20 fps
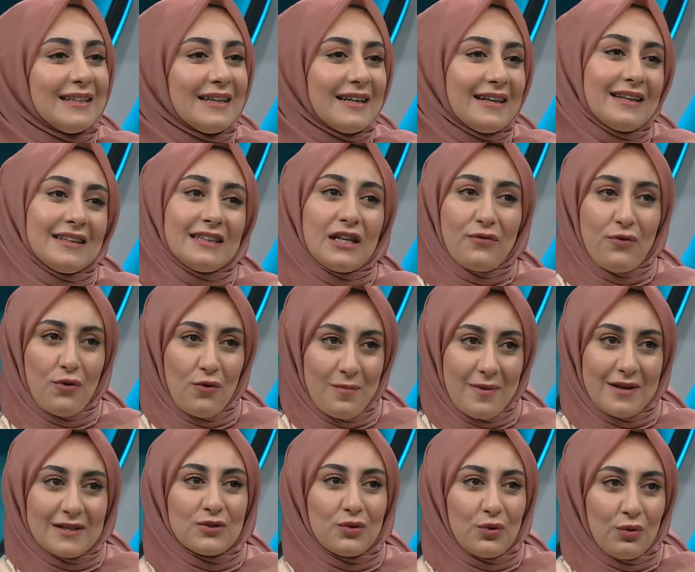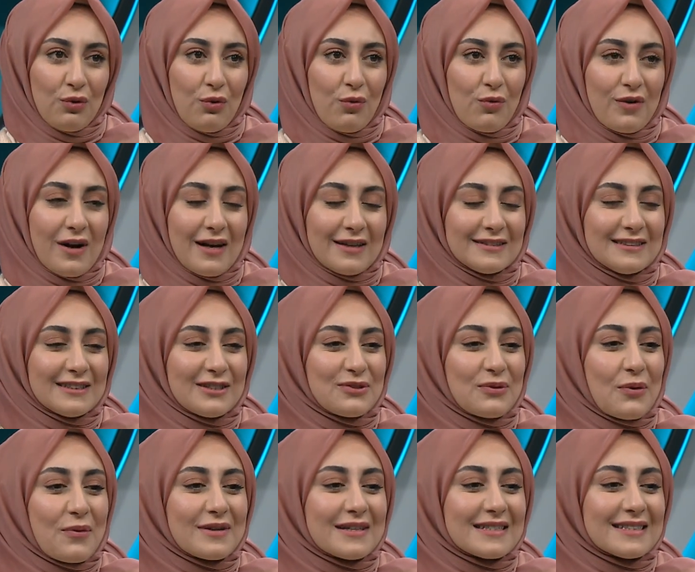e, deformasyona uğrattık.
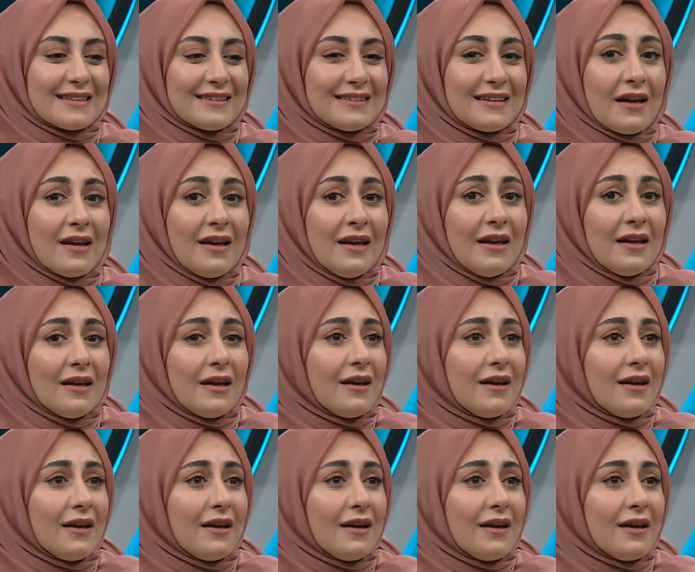Sonrasında